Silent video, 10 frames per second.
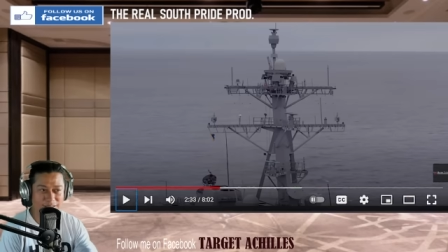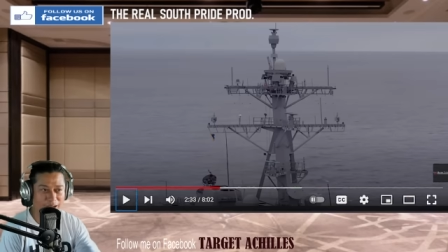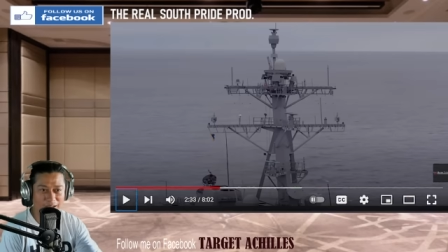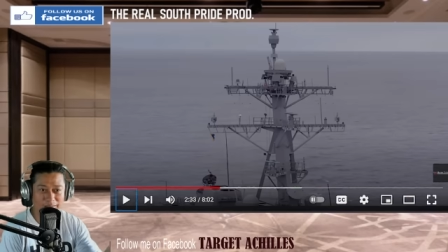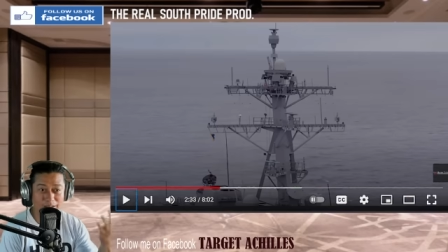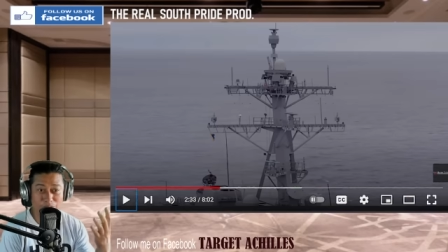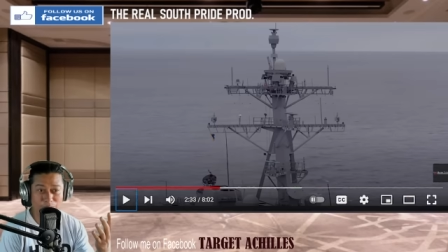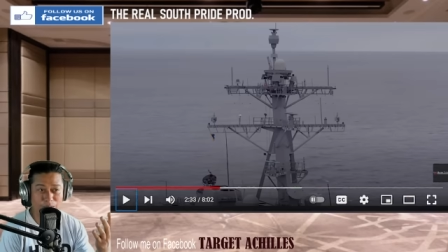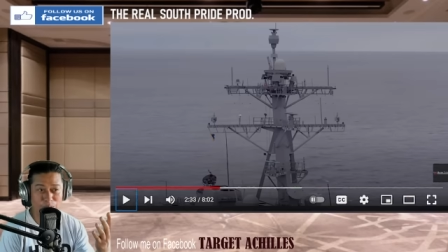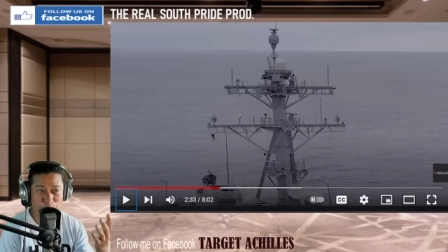Guard sa atin
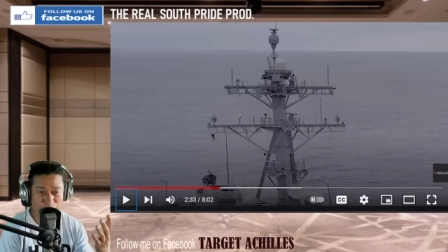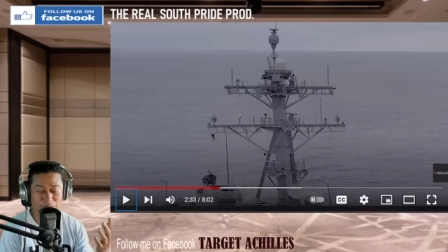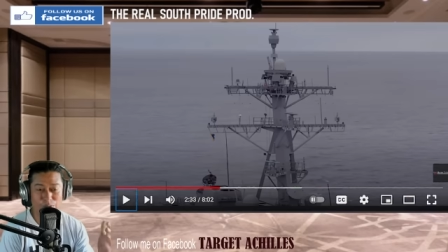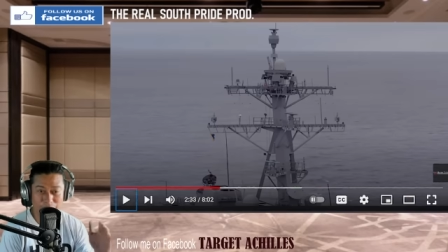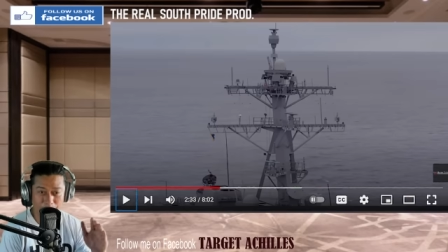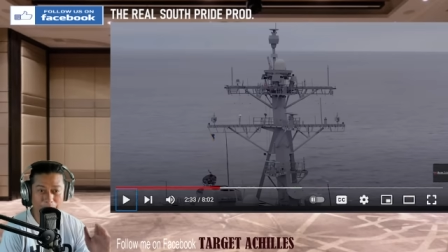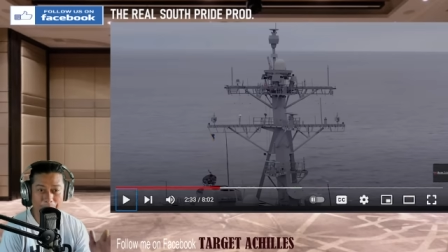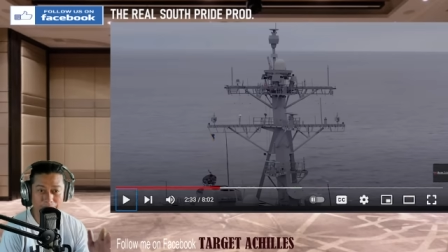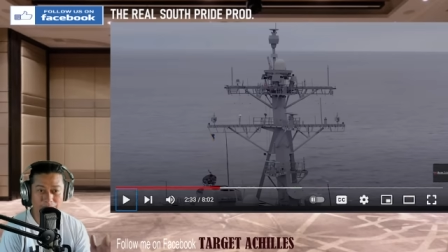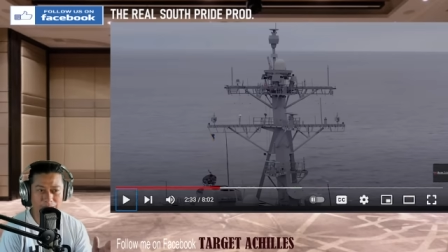no mga utol kung
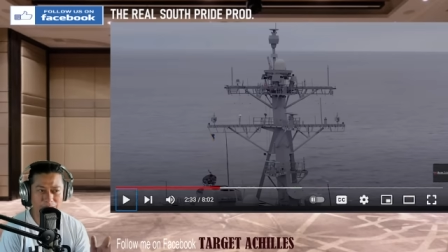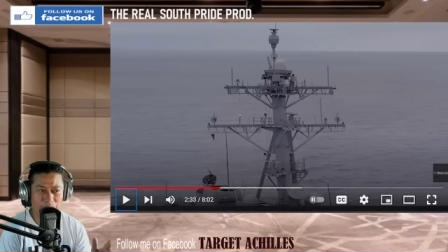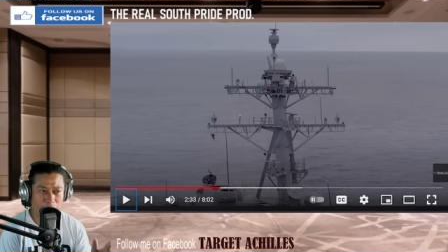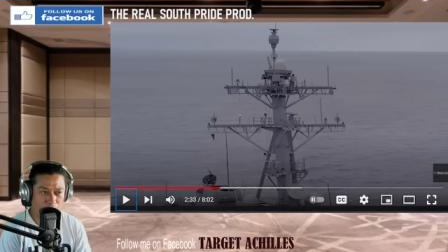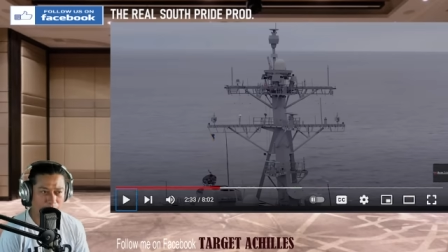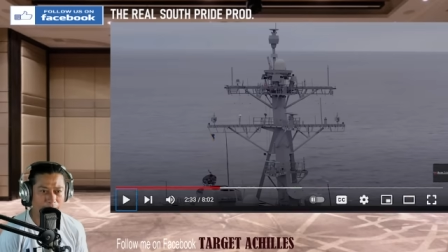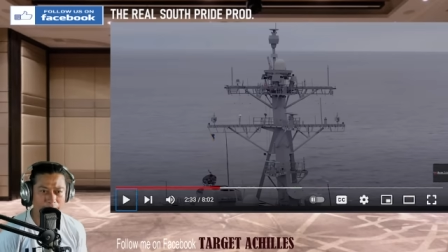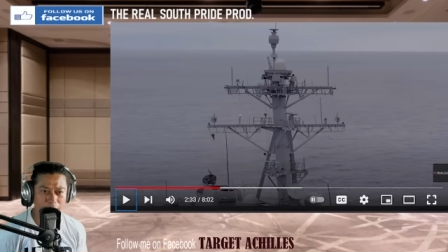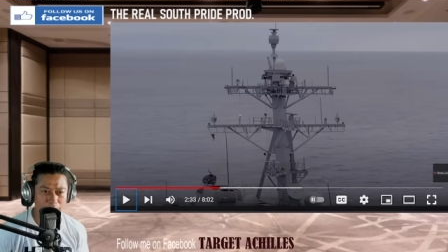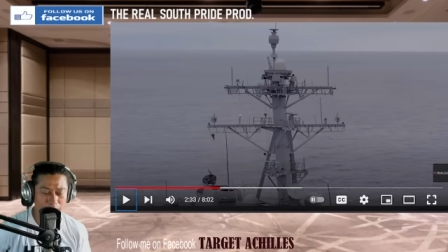napapansin ninyo o
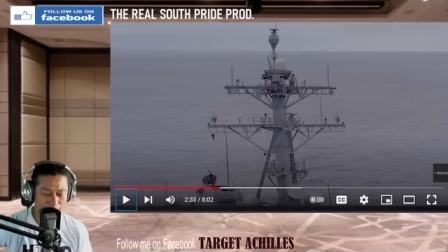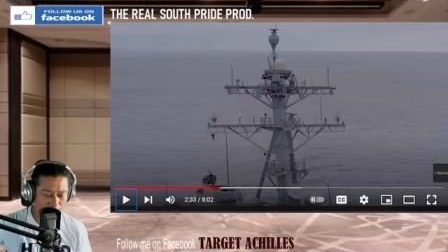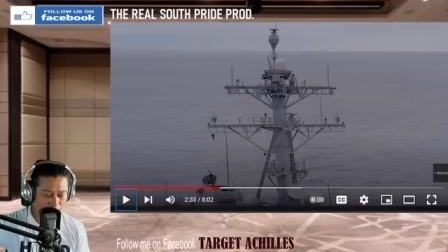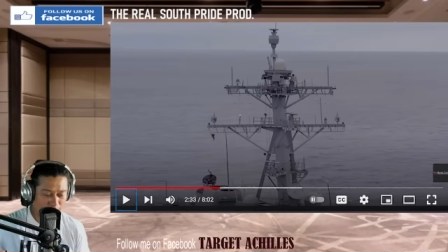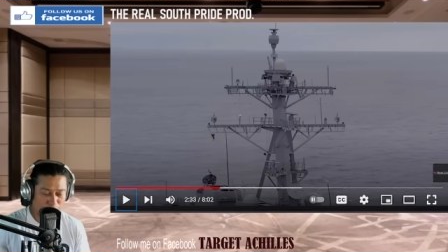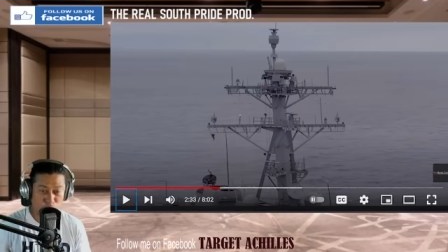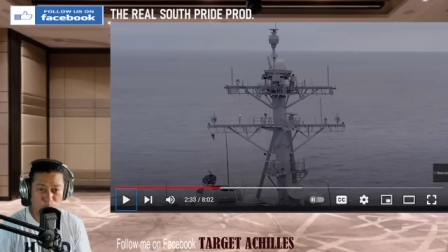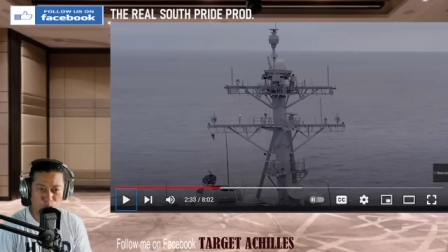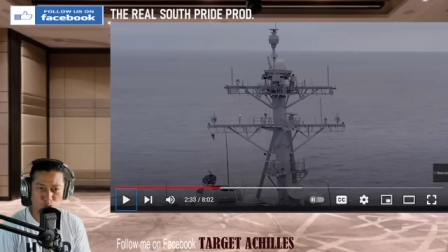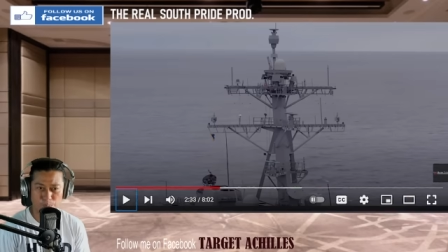dahil nga
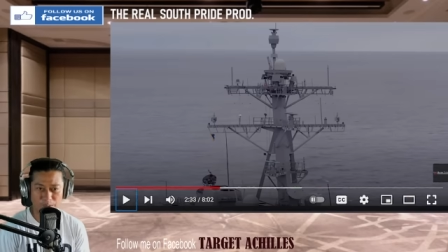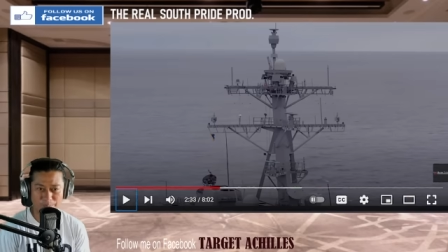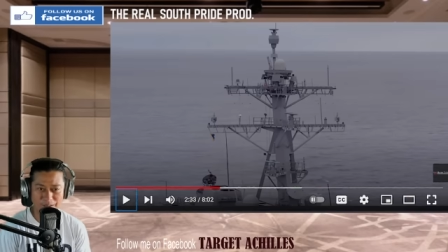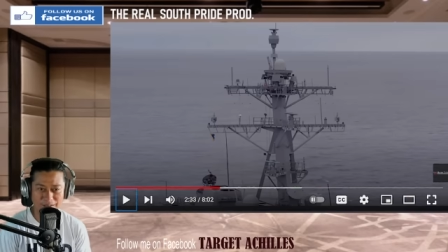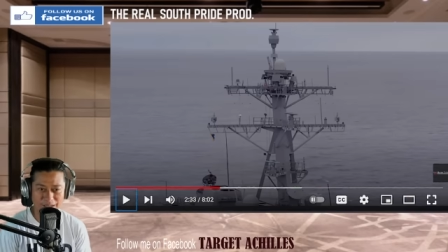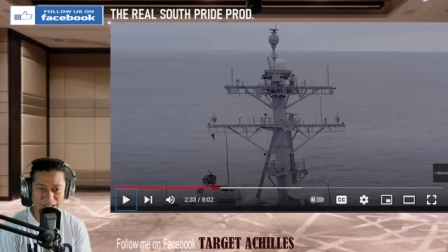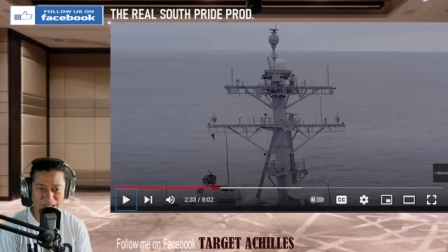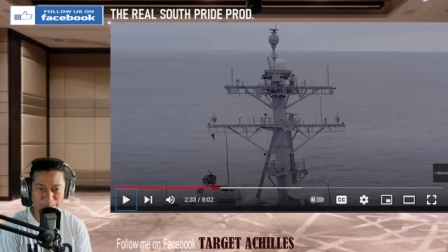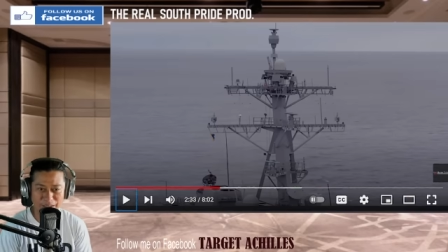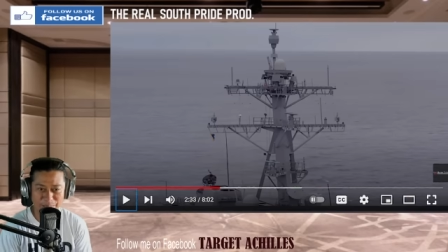tumutupad ba sila sa